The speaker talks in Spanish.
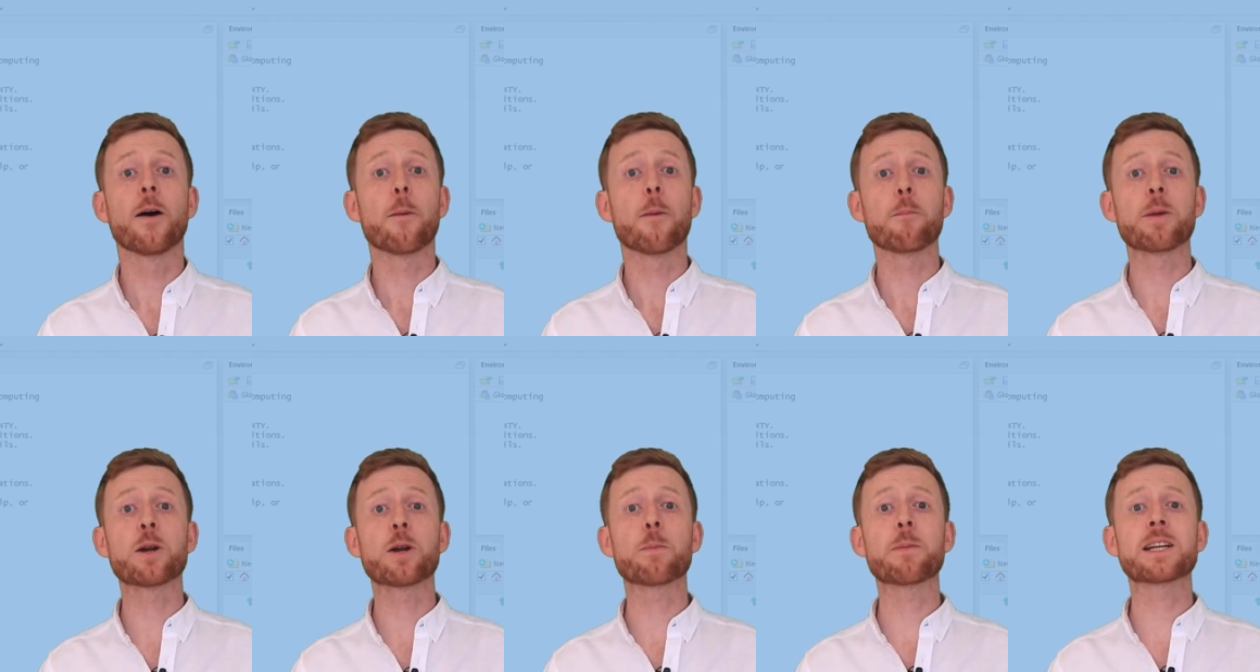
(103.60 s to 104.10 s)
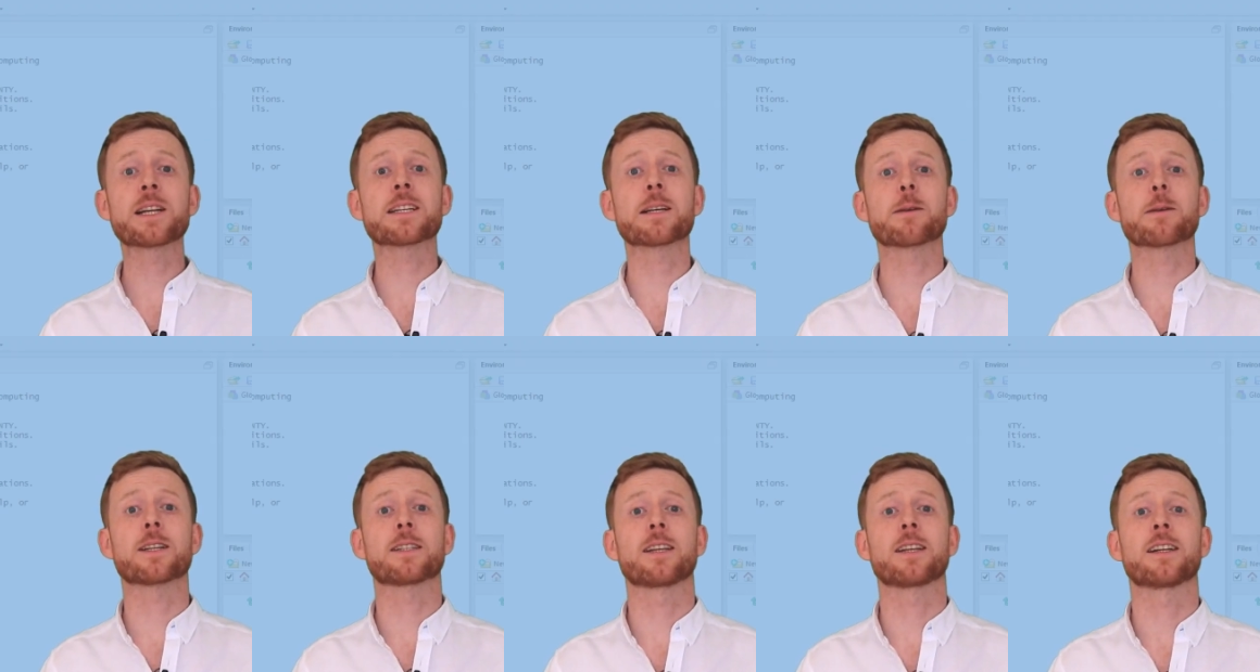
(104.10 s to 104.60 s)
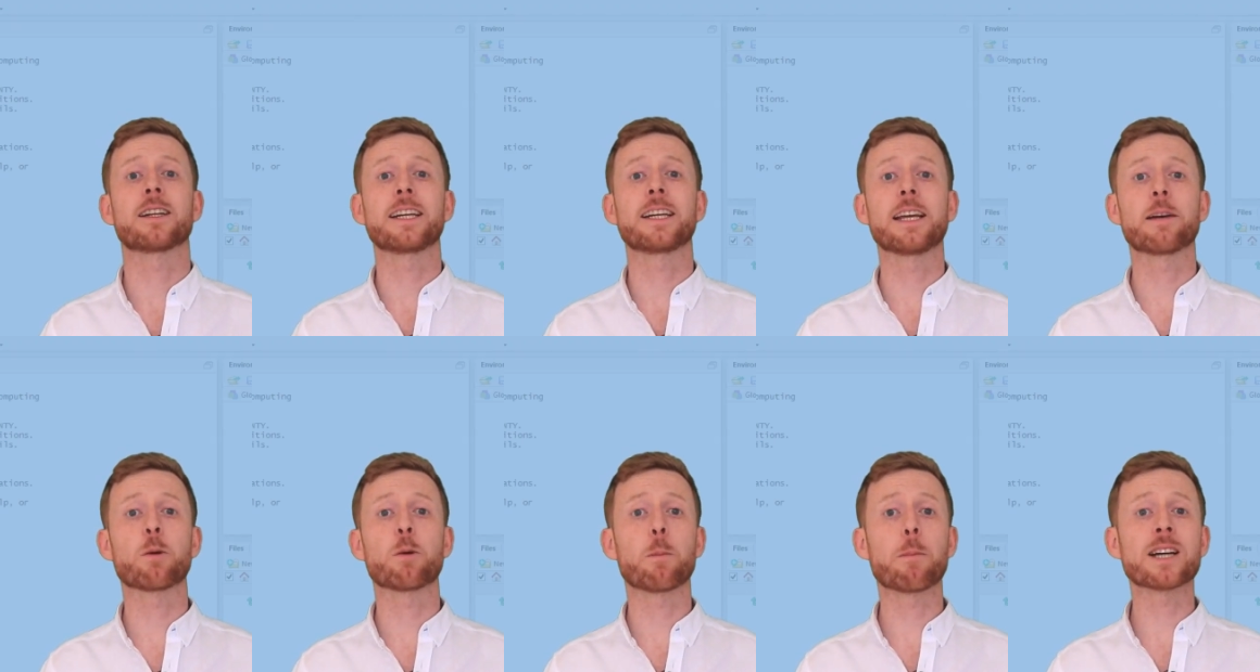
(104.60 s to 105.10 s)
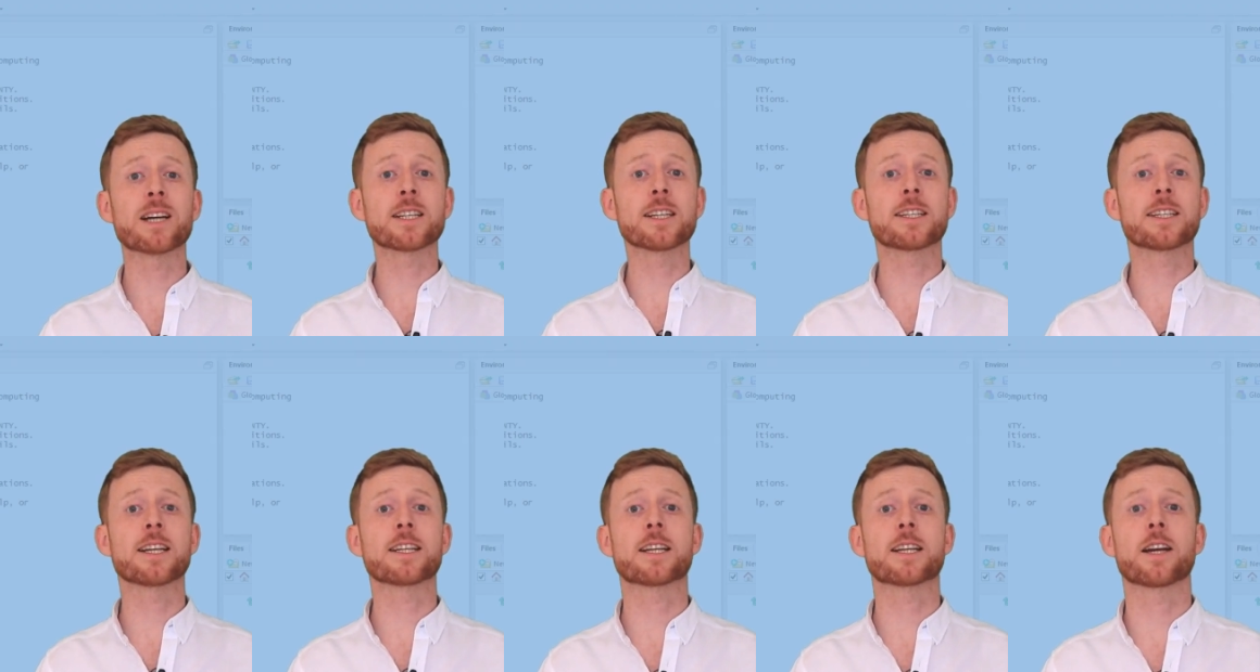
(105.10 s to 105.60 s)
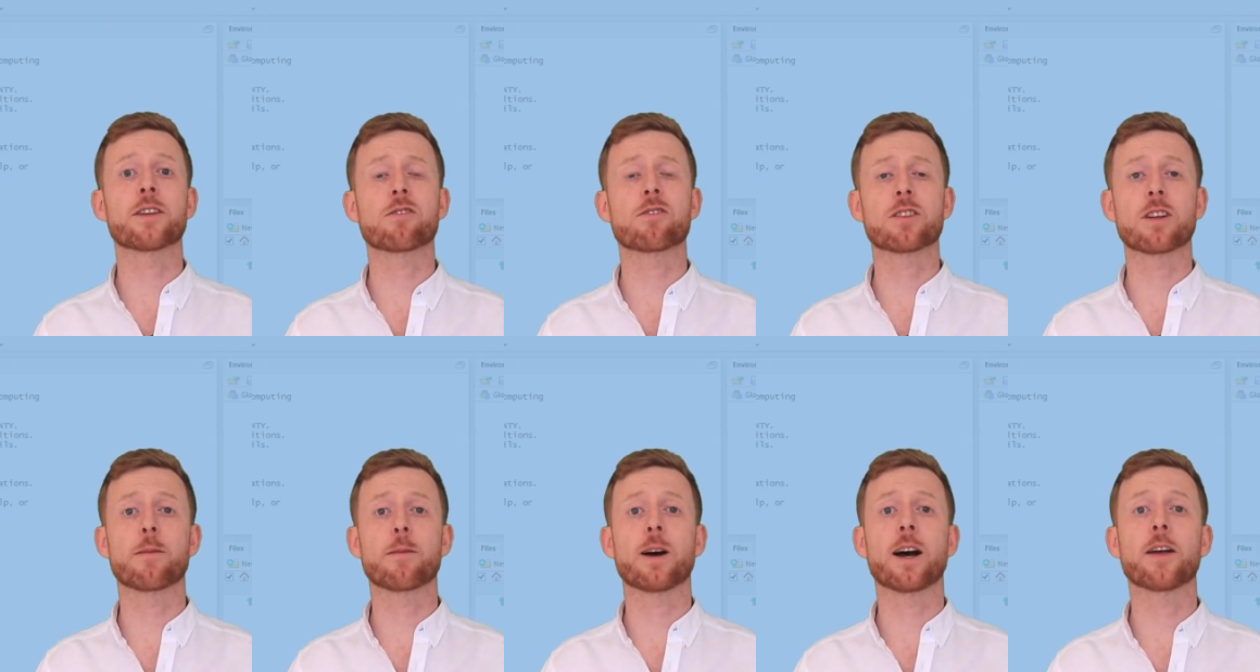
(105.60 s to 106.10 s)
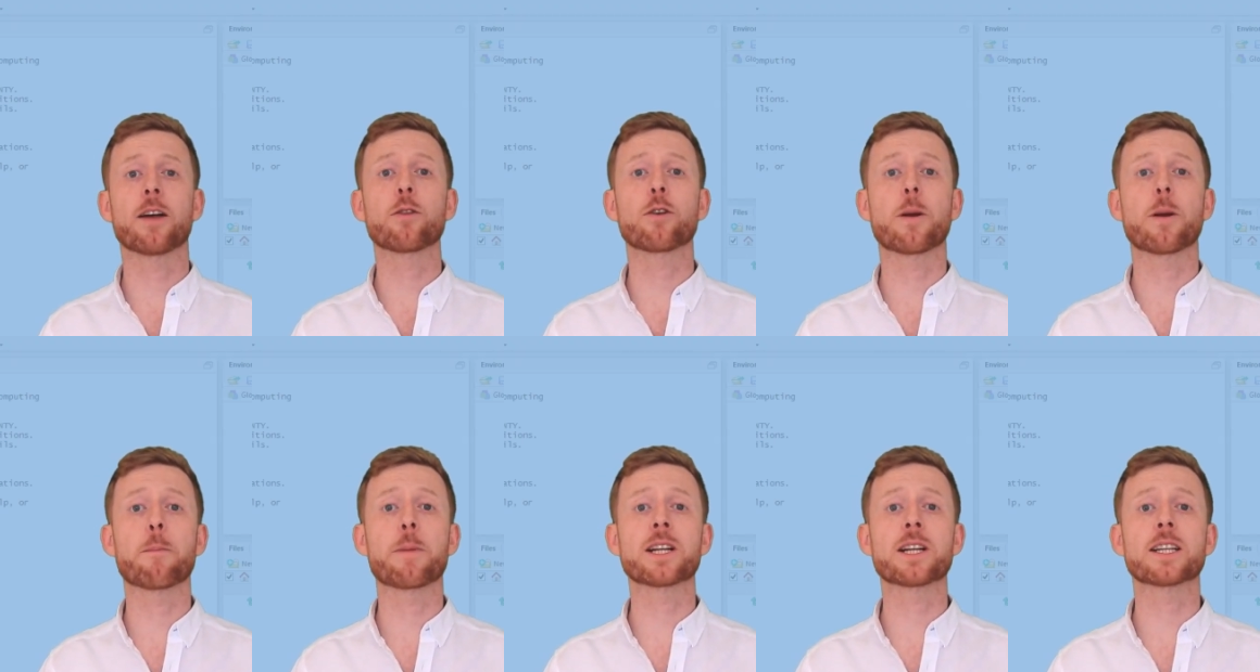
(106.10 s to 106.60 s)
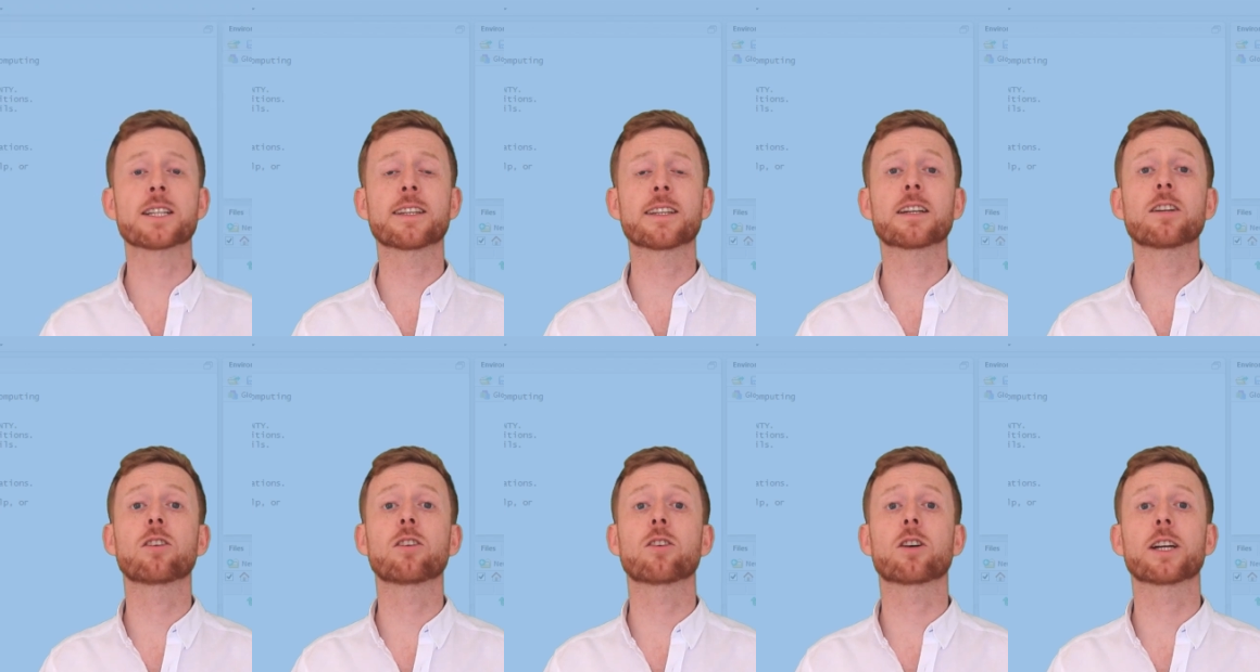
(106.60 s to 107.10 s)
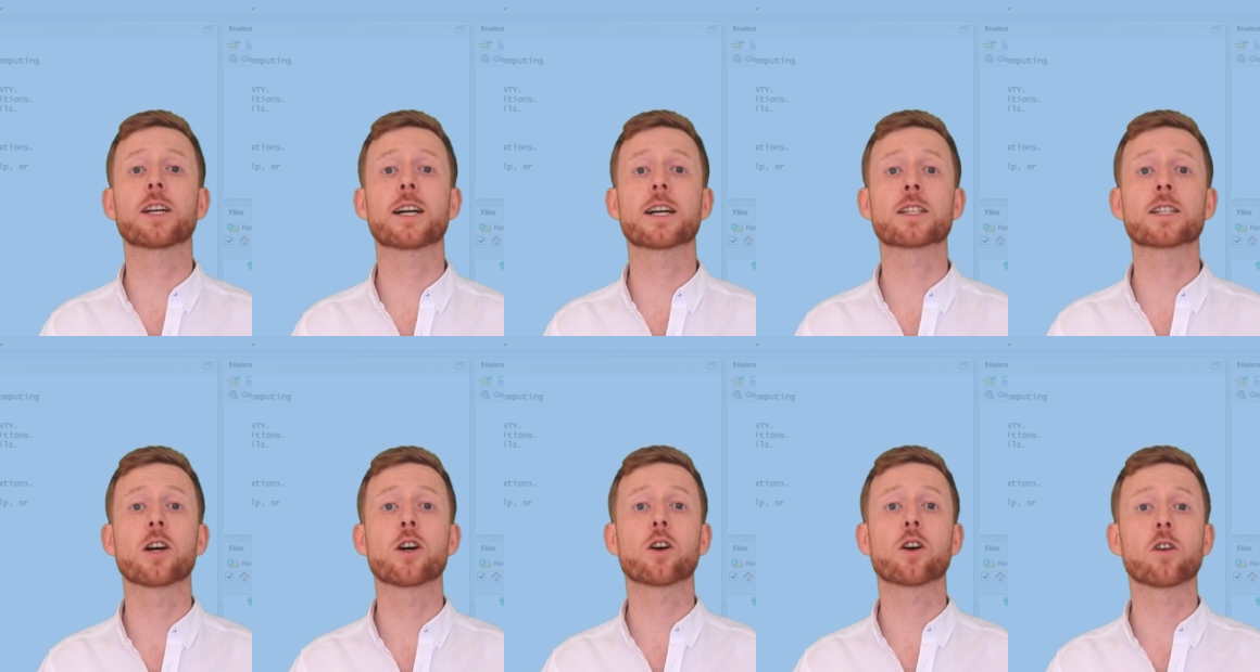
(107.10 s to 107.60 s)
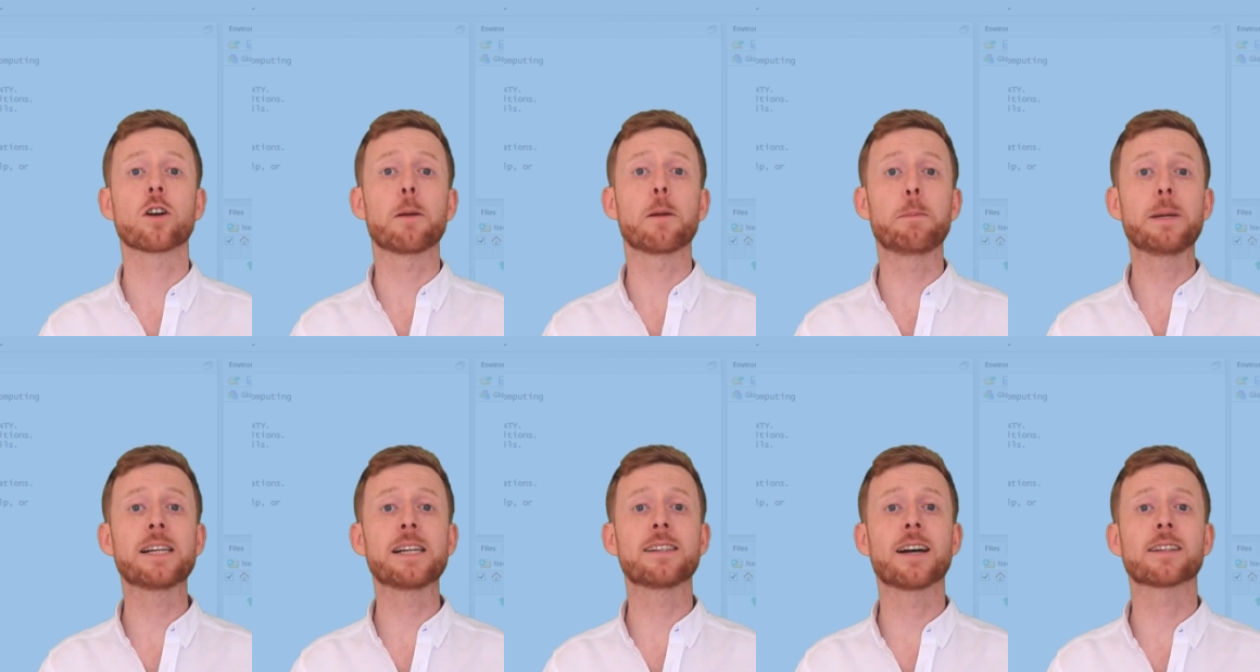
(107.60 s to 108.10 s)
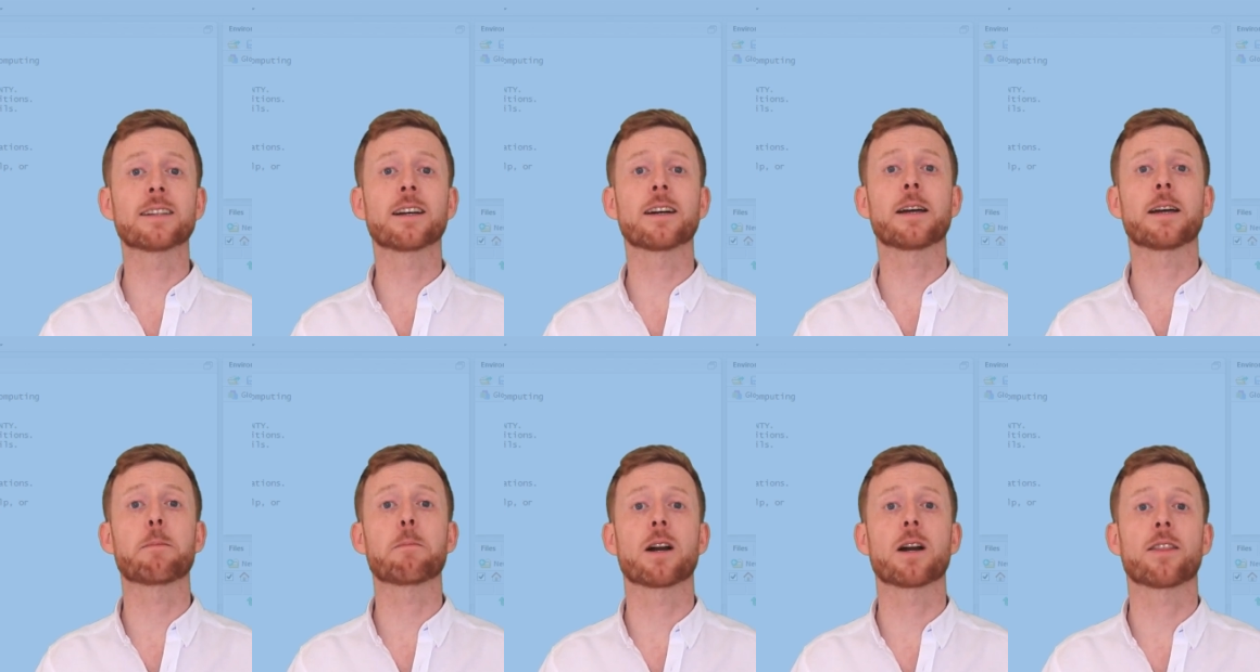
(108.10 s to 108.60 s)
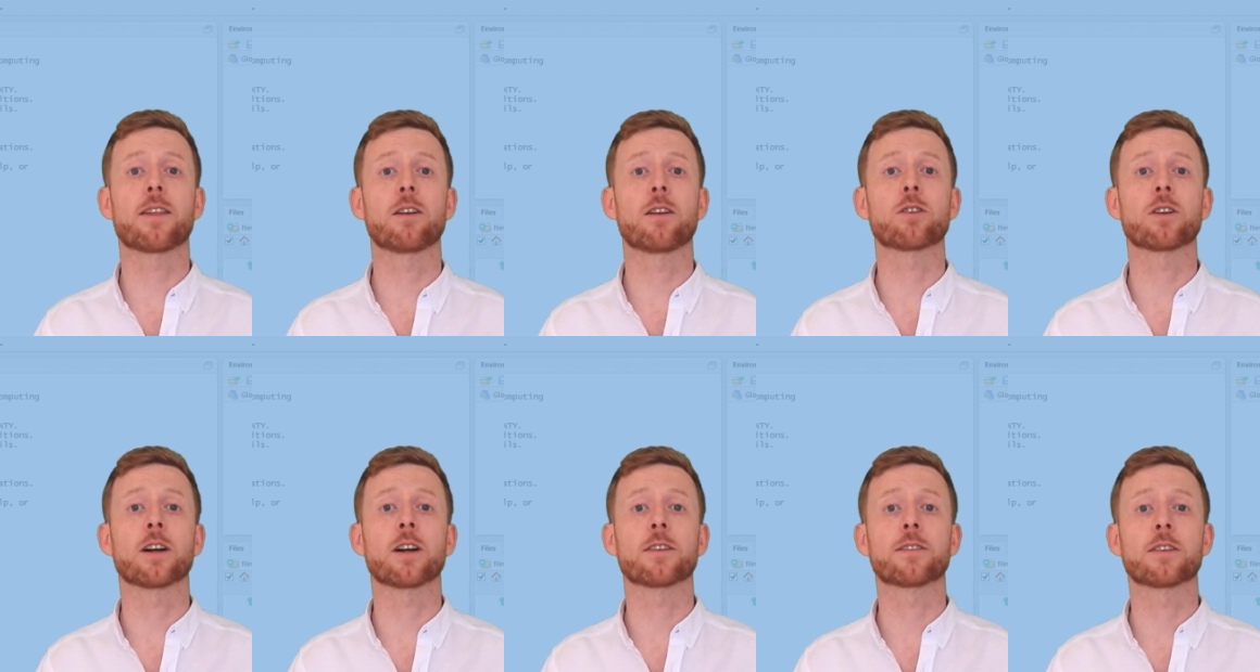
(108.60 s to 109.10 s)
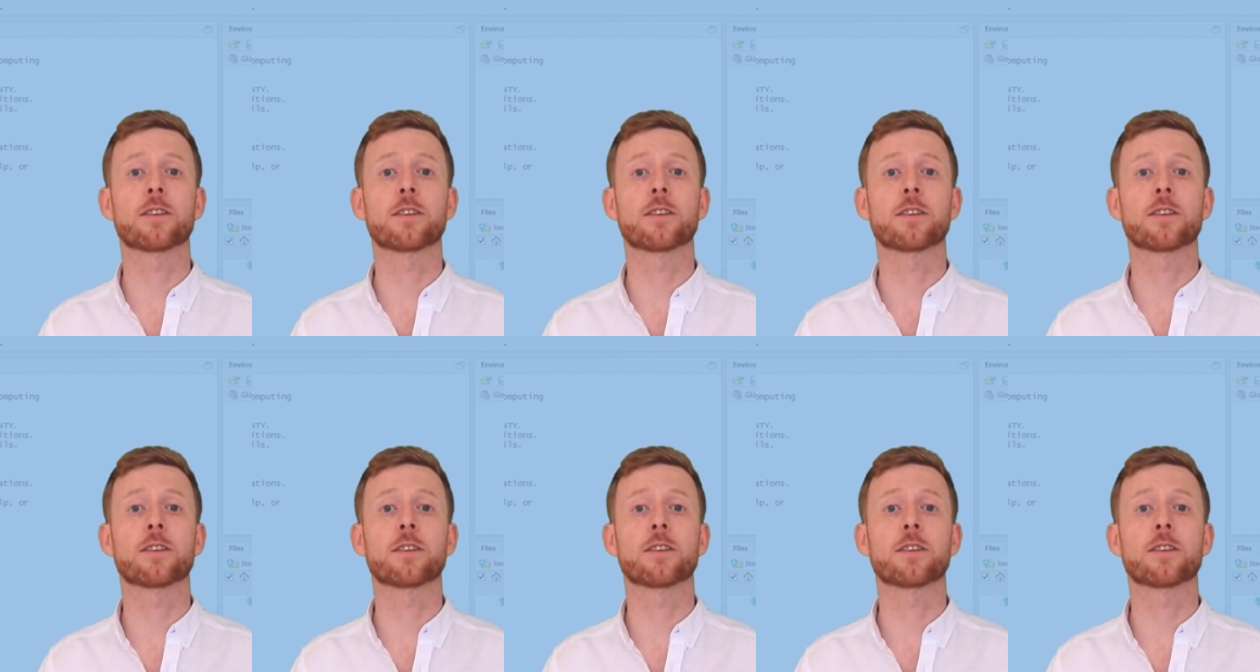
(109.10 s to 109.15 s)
Mi nombre es Sebastián y llevo más de 6 años trabajando en empresas tecnológicas con el Big Data en Barcelona.